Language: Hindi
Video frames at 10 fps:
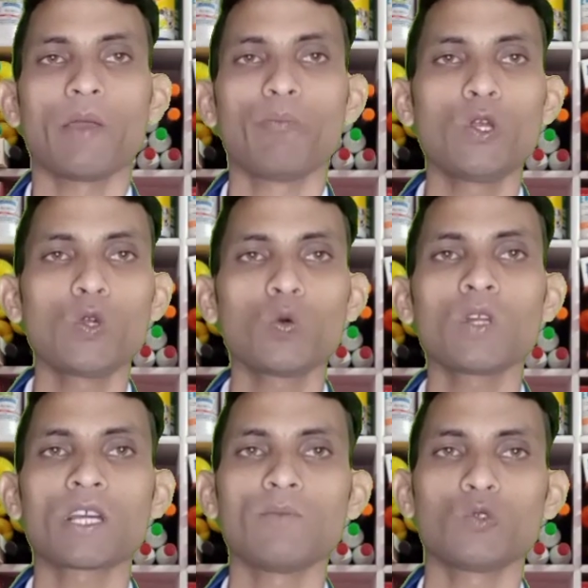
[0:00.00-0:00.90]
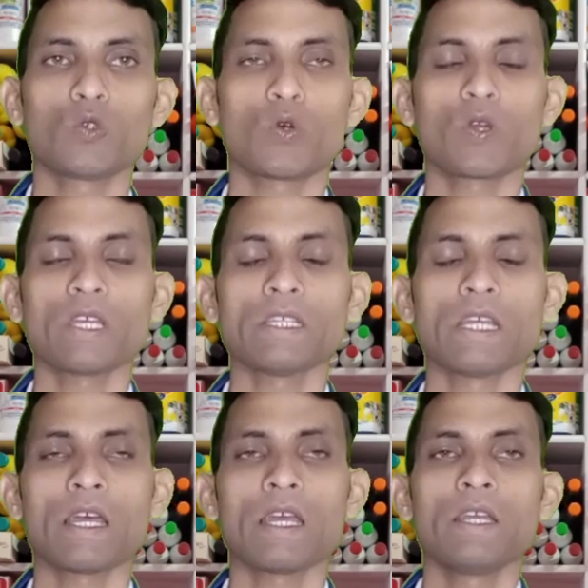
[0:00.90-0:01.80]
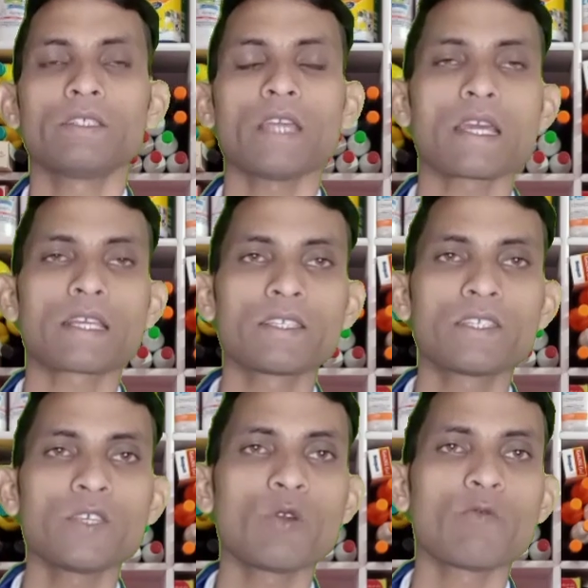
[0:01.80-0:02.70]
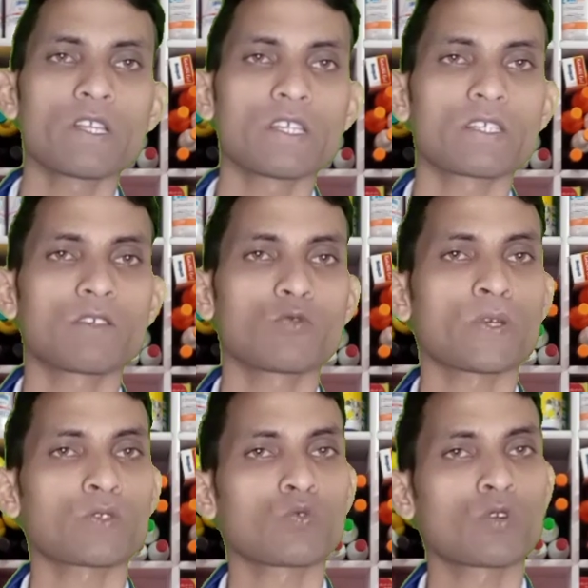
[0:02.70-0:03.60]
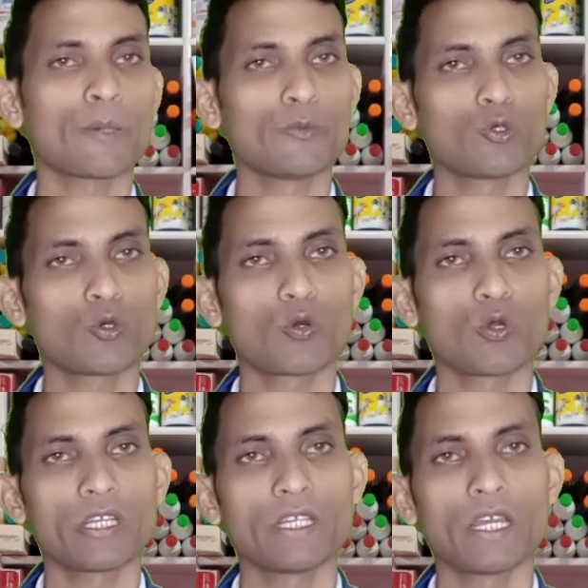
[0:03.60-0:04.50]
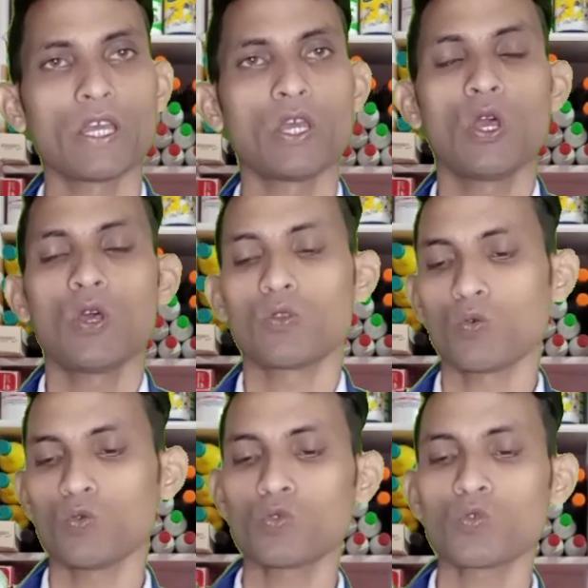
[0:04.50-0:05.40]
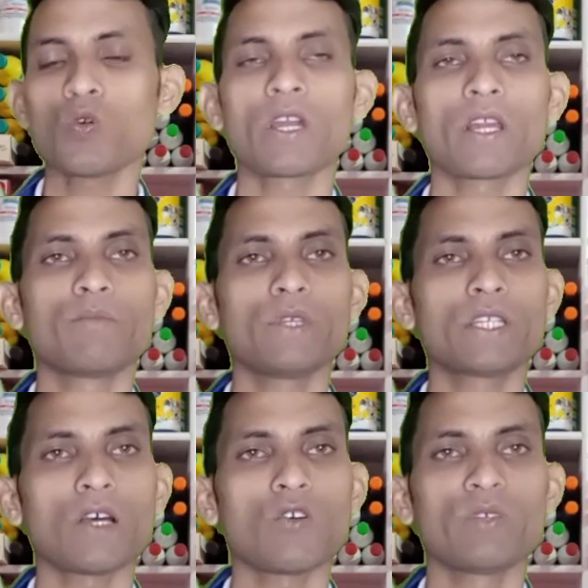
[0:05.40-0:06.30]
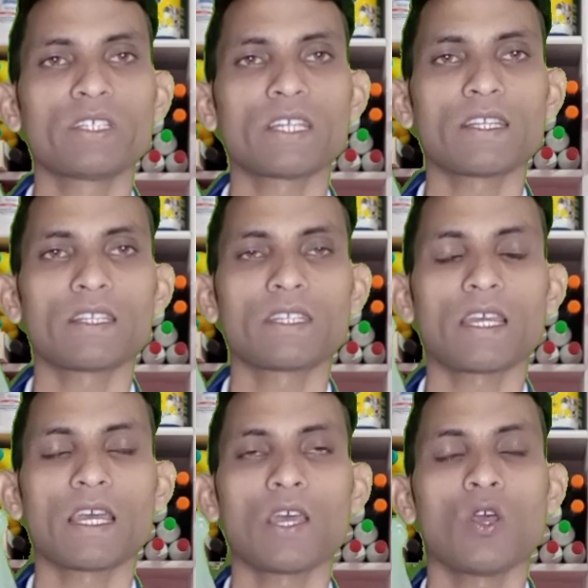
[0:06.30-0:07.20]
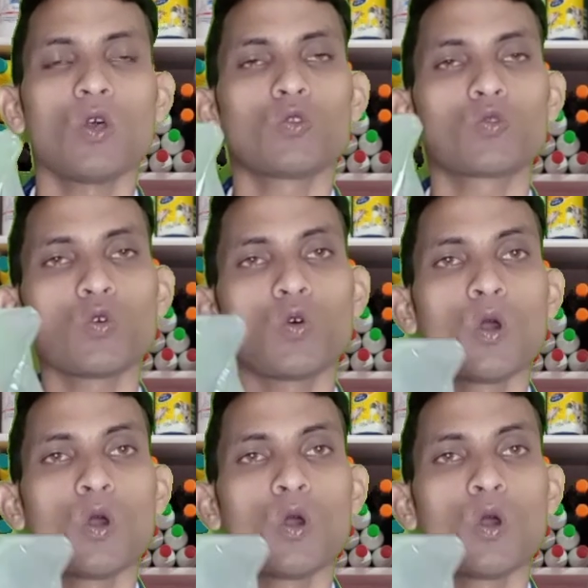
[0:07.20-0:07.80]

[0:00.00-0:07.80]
बिल्कुल कमज़ोर हो गई है चाहे किसी भी वजह से पशु कमज़ोर हो गई है तो उसको अगर बीटा वो बीटा देते हैं तो